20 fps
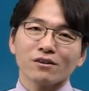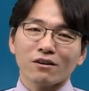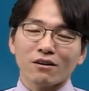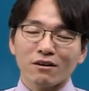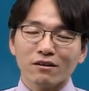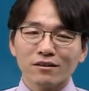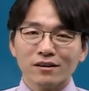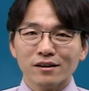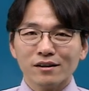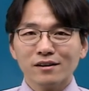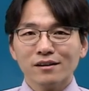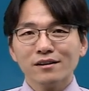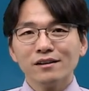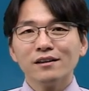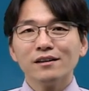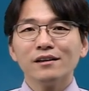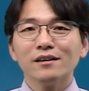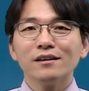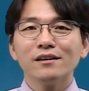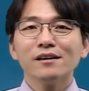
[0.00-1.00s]
거의
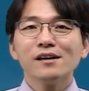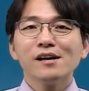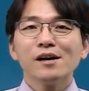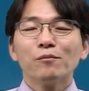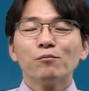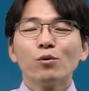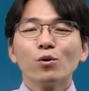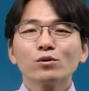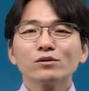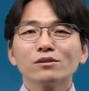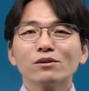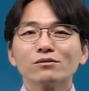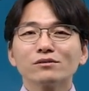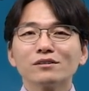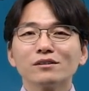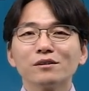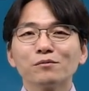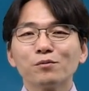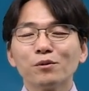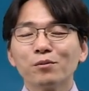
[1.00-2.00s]
이
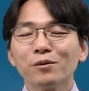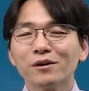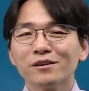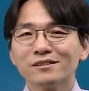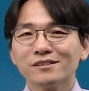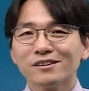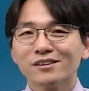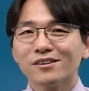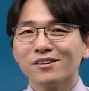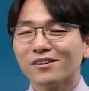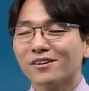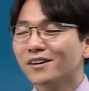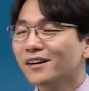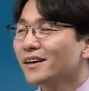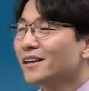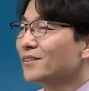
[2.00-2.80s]
목적들을 보면은요.